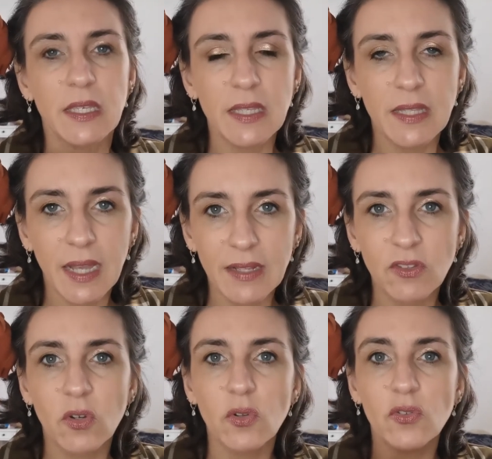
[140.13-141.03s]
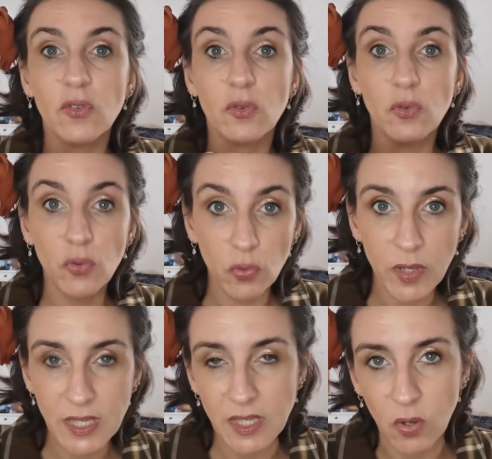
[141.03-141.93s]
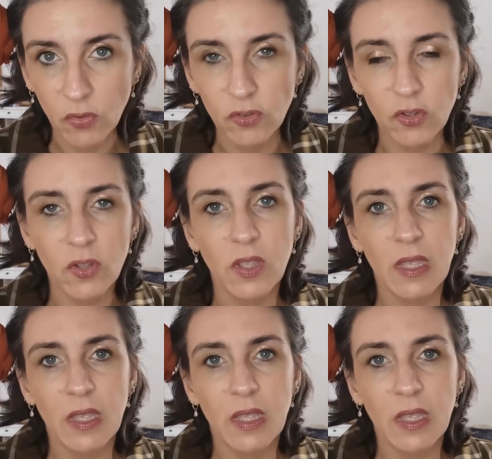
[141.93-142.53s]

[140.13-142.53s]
hydratante, nourrissante.